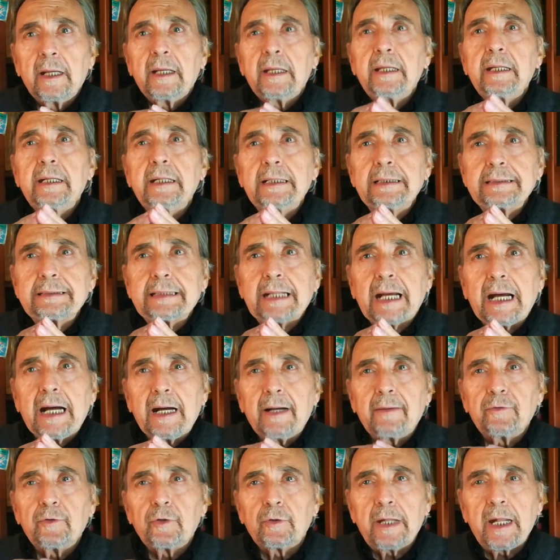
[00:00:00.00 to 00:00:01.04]
in realtà
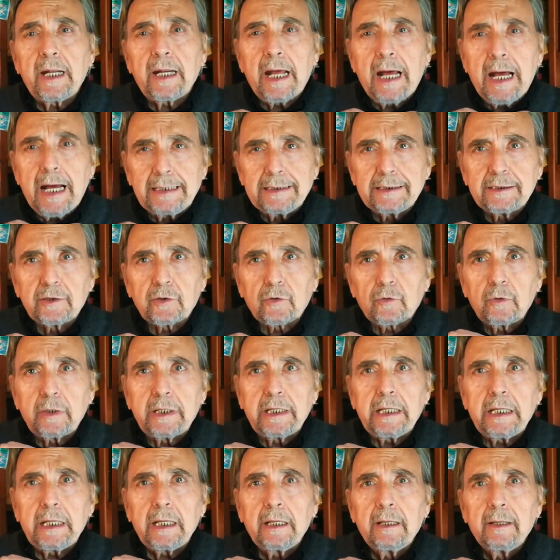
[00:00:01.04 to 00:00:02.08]
non era altro
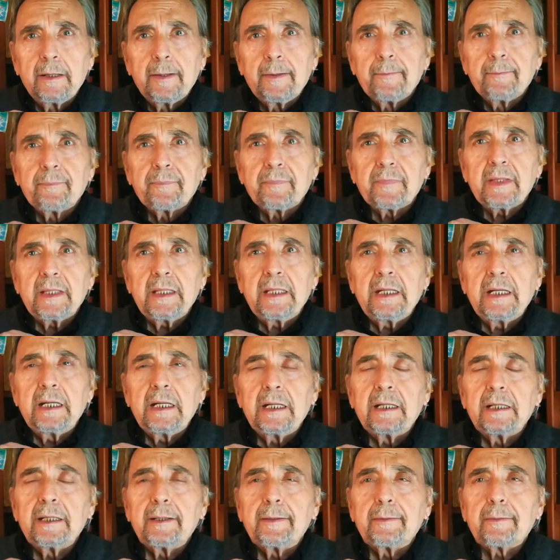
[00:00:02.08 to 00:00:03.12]
che
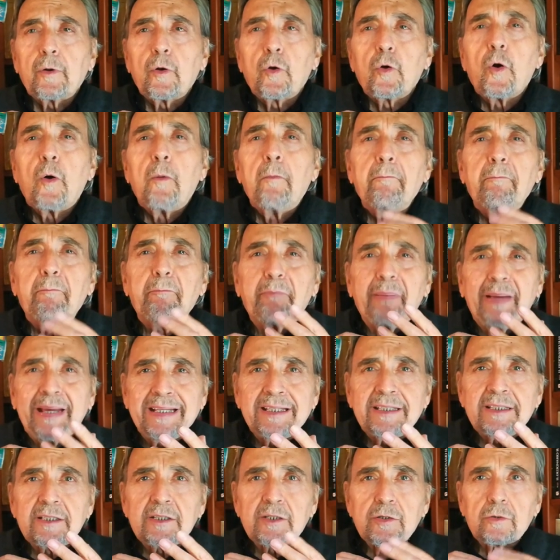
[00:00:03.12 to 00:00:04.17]
il
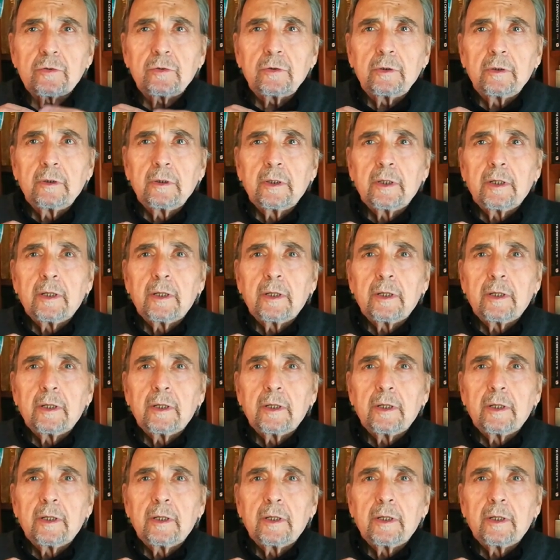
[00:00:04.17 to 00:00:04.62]
compenso